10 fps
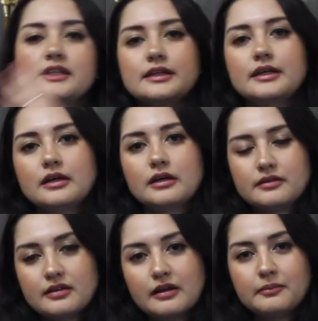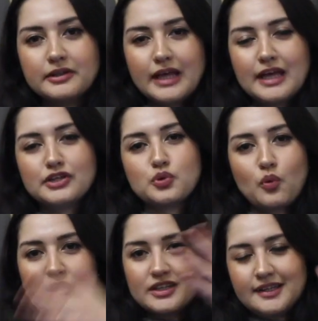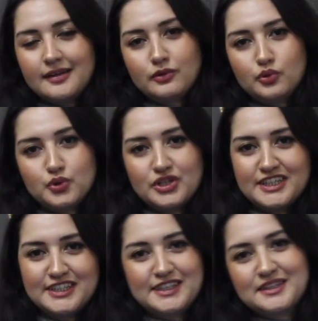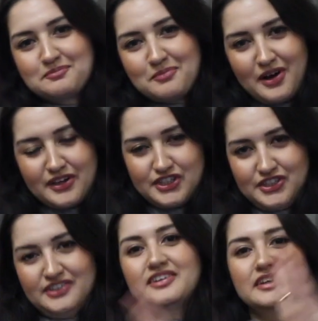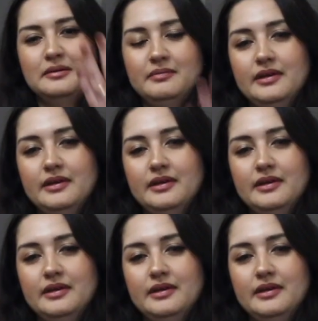işte e, takımın en çok kazanan 3 kişisinin maaşı